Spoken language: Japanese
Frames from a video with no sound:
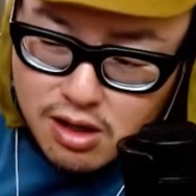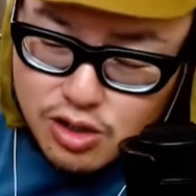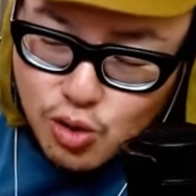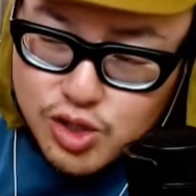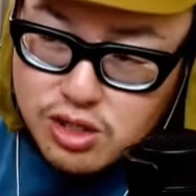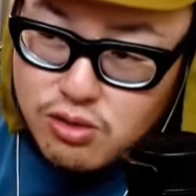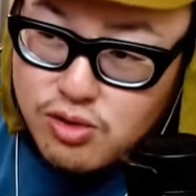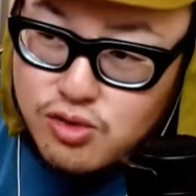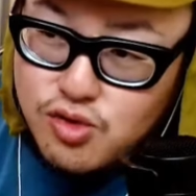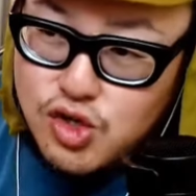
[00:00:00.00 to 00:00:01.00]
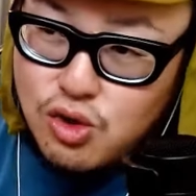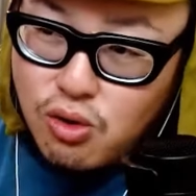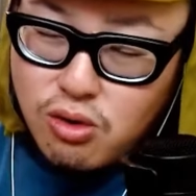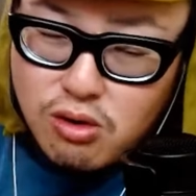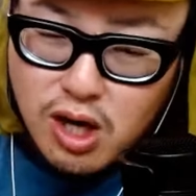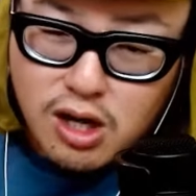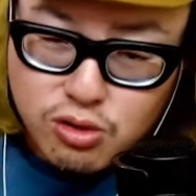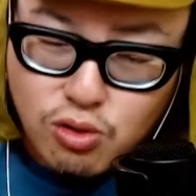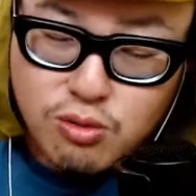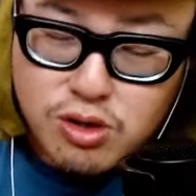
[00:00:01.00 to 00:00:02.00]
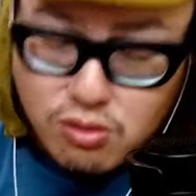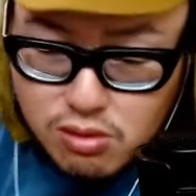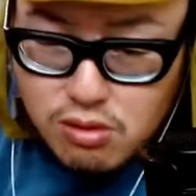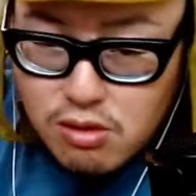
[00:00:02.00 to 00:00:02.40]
巨人の優勝なんかどうでもいいよ。